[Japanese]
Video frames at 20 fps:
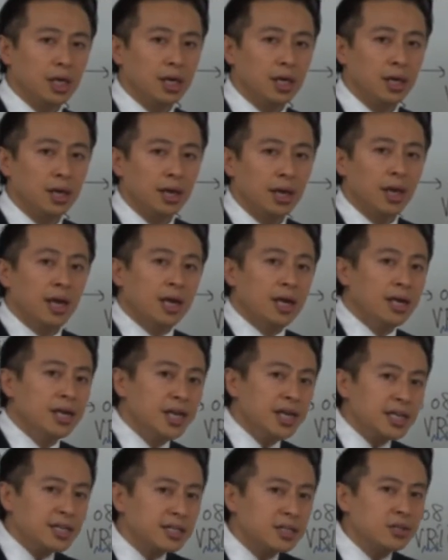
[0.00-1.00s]
に
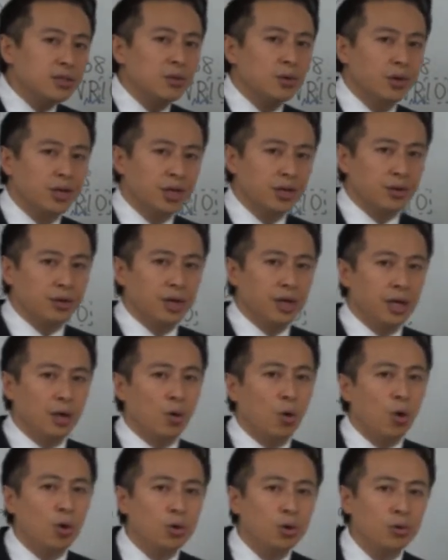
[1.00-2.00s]
リスクの低い
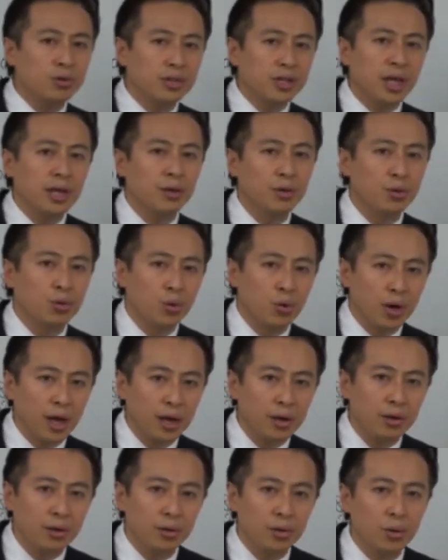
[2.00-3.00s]
高得点の取
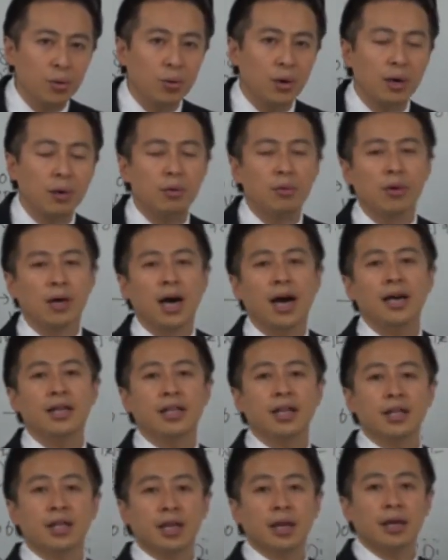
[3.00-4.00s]
れる答案を書い
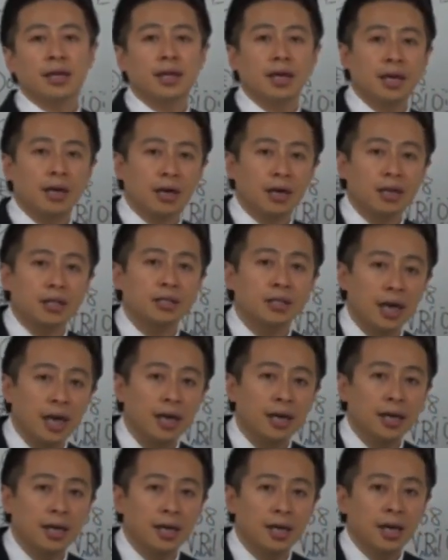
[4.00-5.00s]
ていただきたいからです
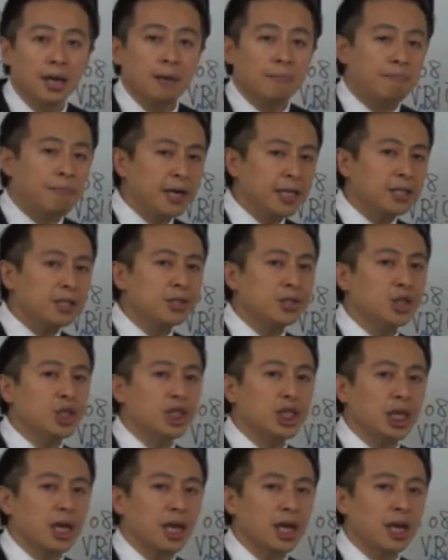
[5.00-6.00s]
ね。罰つ
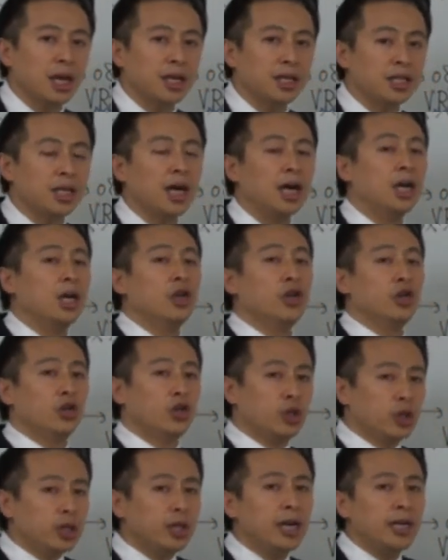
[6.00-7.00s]
いちゃいけないじゃあ
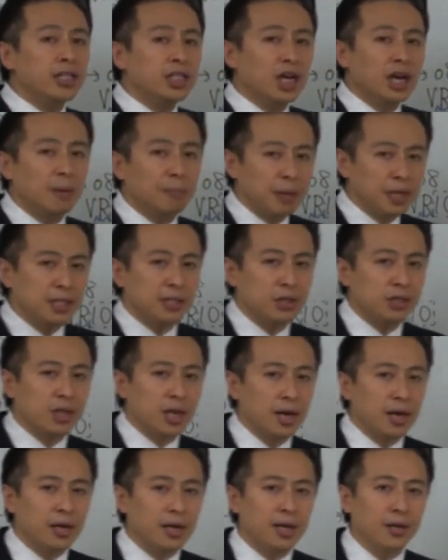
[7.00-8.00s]
出題者が罰つ
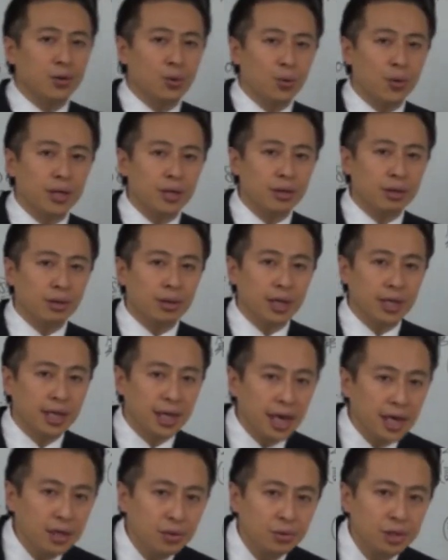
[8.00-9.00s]
けられない答案っていうのは
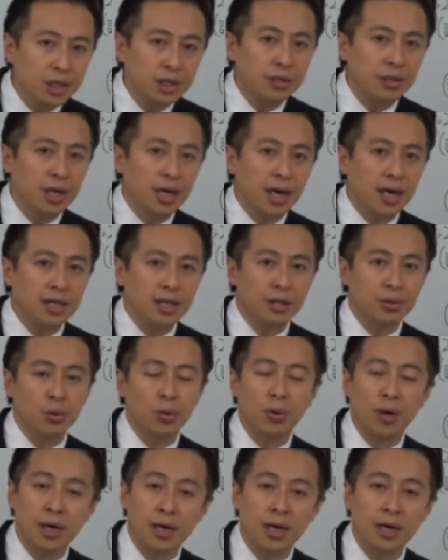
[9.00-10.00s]
何を軸に書いた
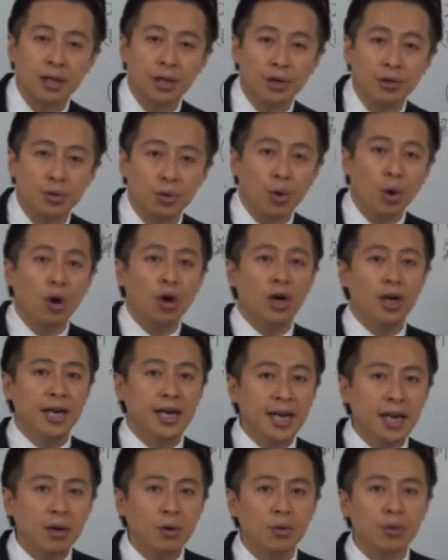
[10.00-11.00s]
答案かっていうと
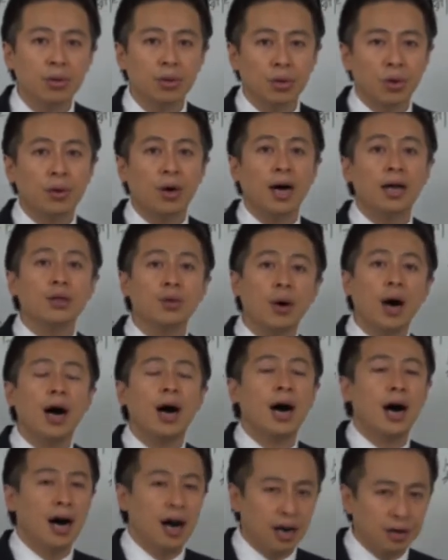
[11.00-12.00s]
理論とあと
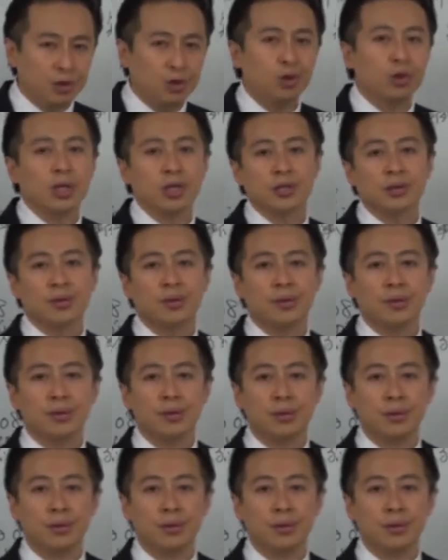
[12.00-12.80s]
は白書ですよ